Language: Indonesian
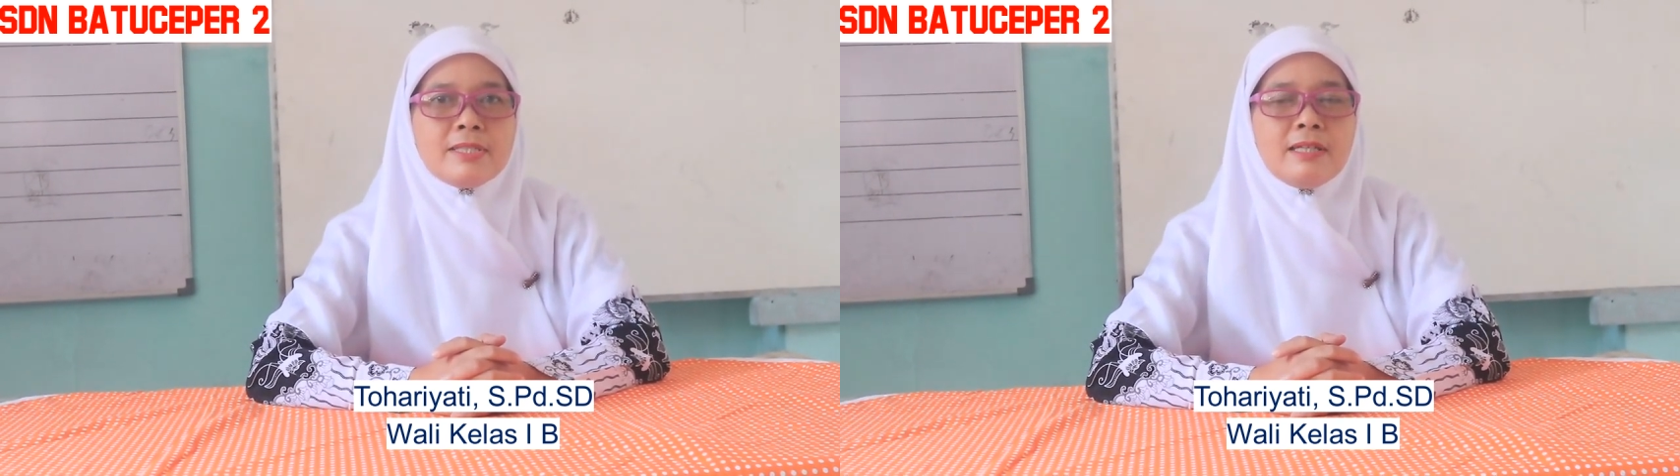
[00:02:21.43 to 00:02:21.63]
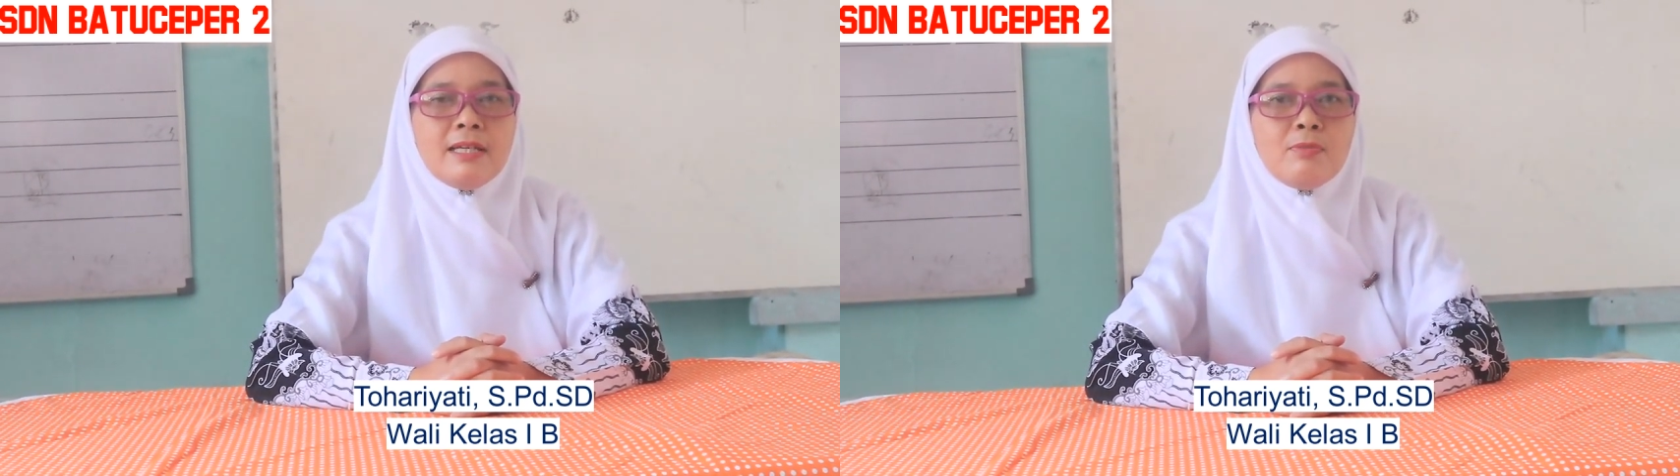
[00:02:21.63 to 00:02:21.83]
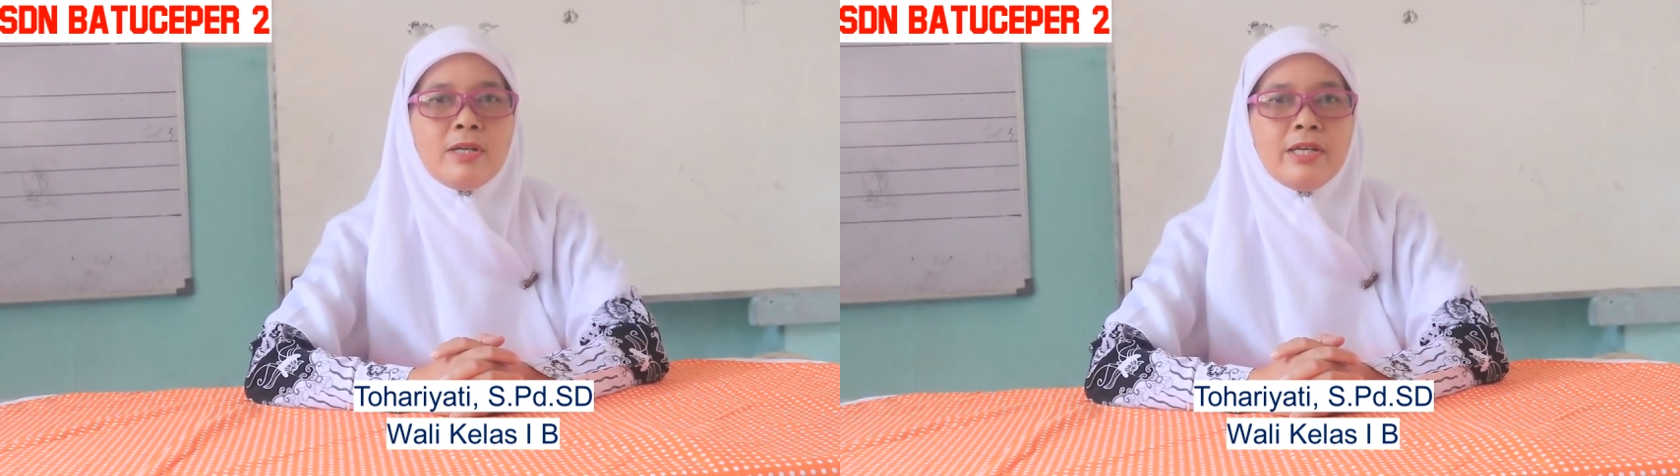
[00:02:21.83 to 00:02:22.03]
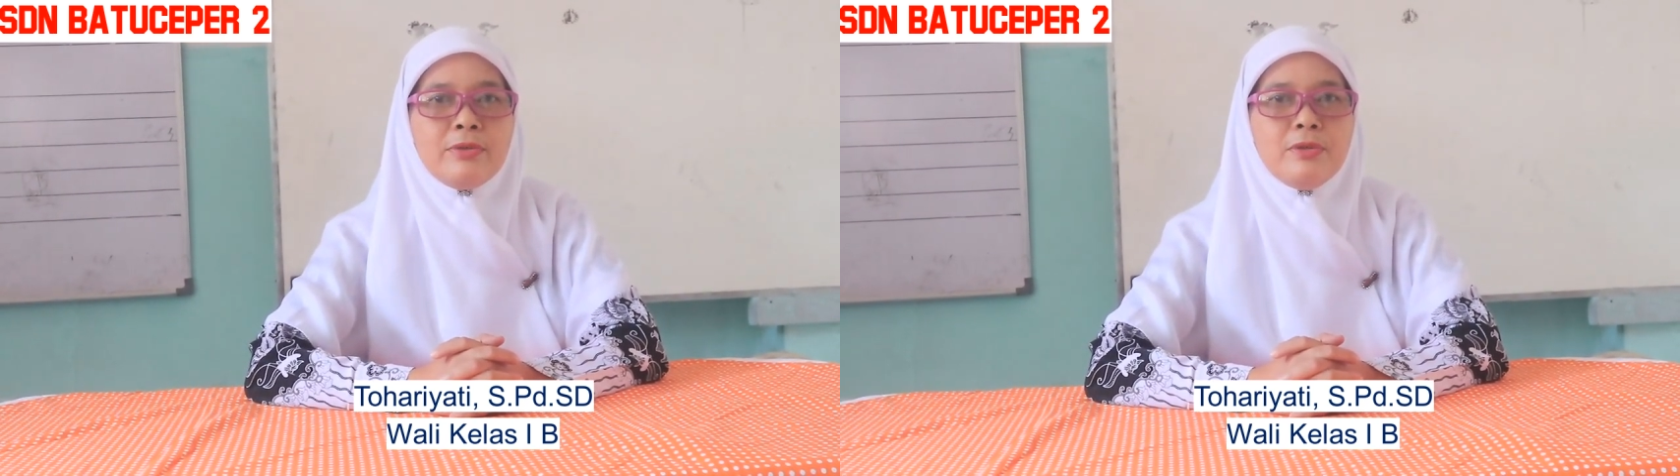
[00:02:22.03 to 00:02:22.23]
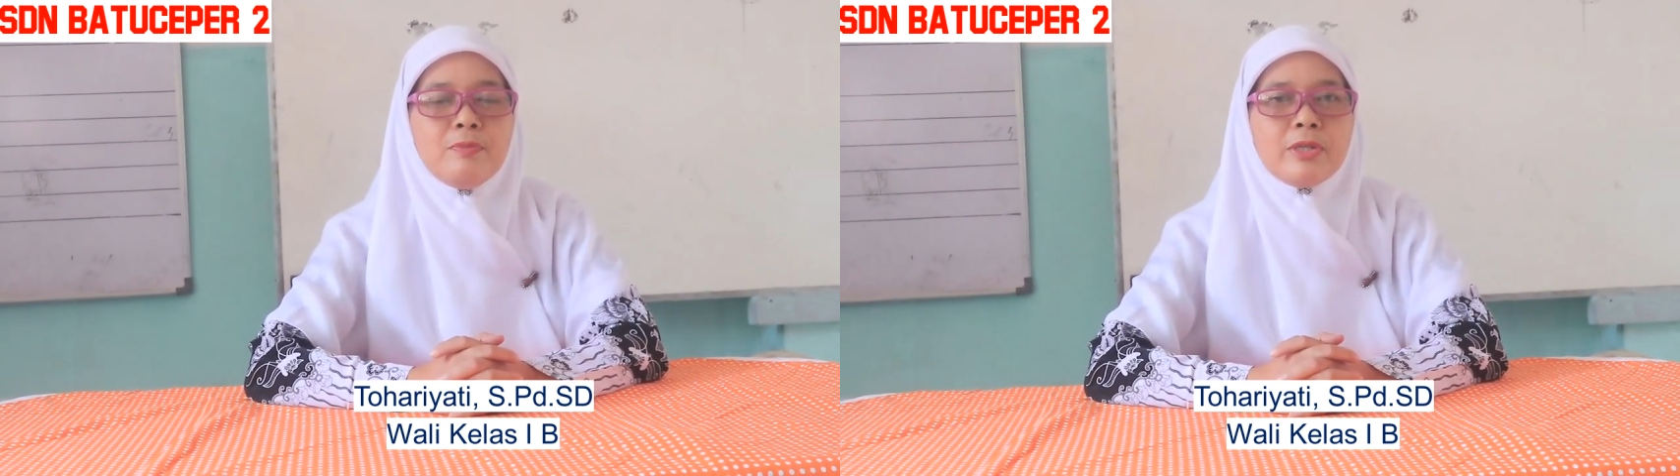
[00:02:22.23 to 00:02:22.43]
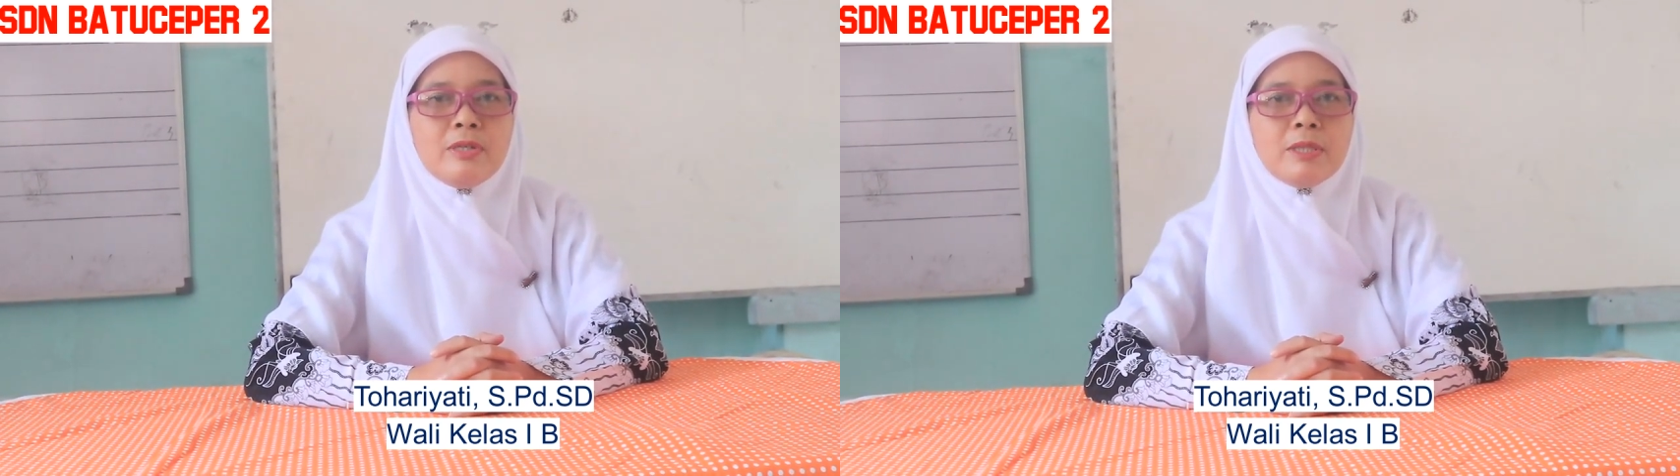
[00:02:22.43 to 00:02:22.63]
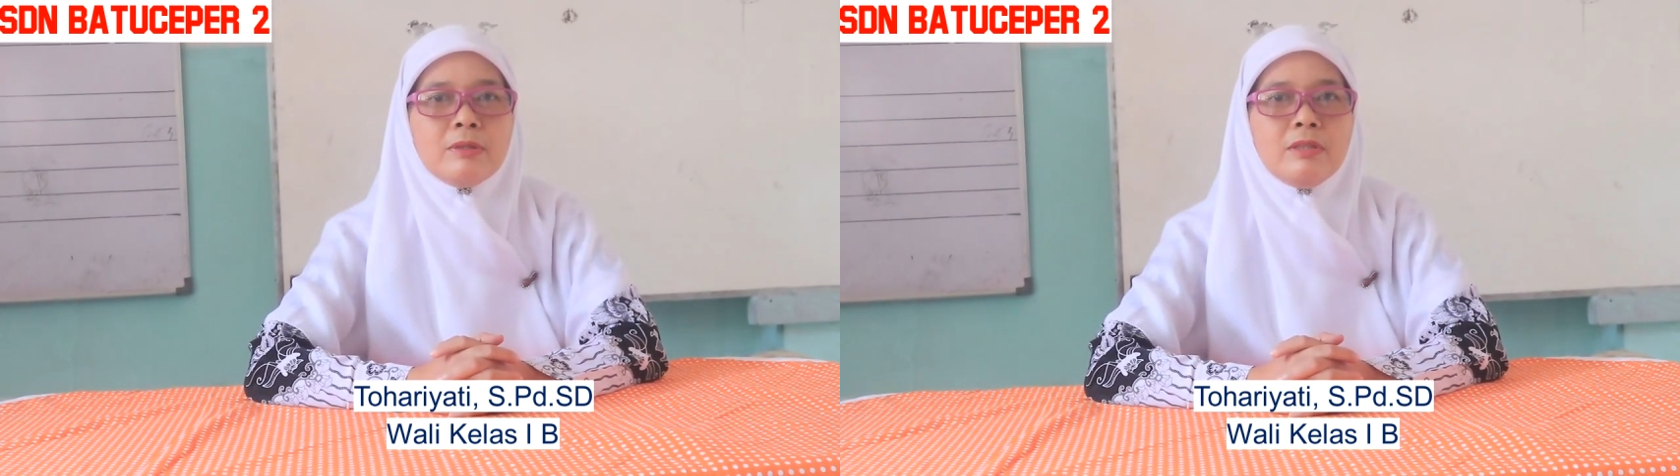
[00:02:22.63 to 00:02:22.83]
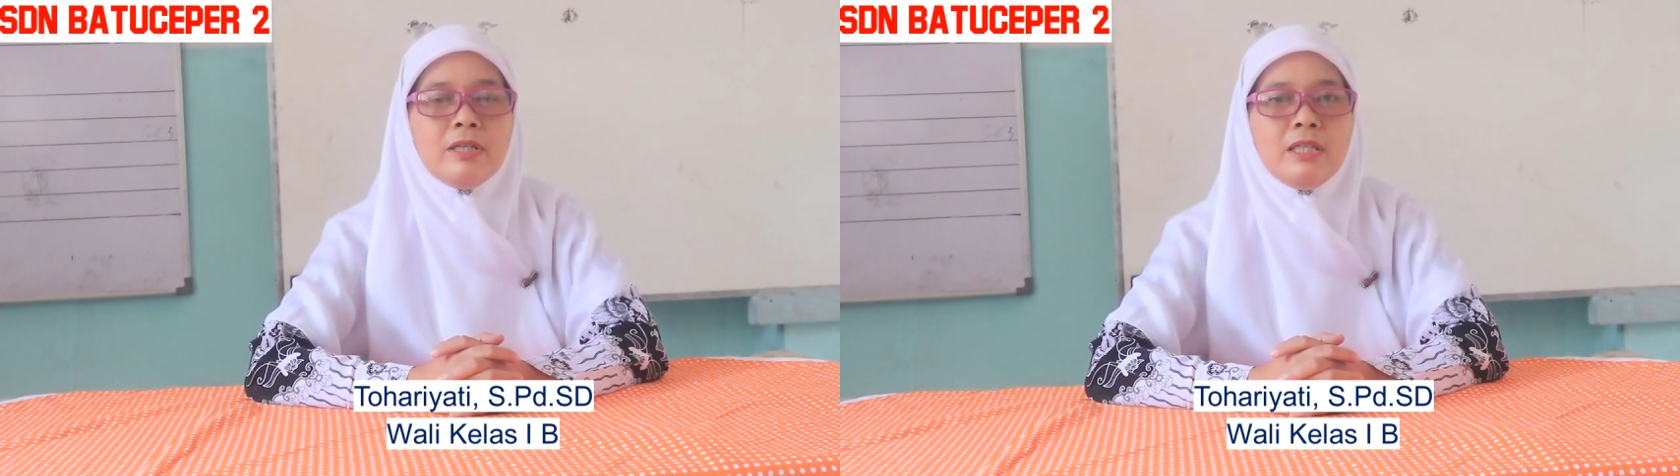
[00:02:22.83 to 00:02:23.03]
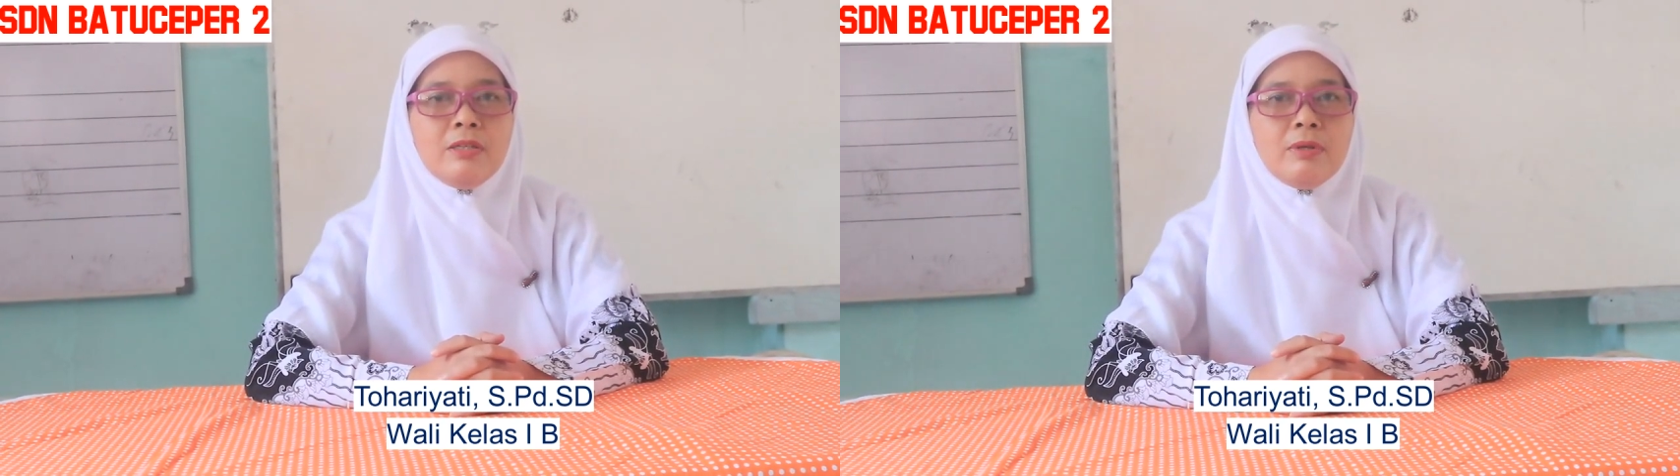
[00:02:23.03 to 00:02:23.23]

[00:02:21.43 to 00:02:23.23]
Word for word: Assalamualaikum warahmatullahi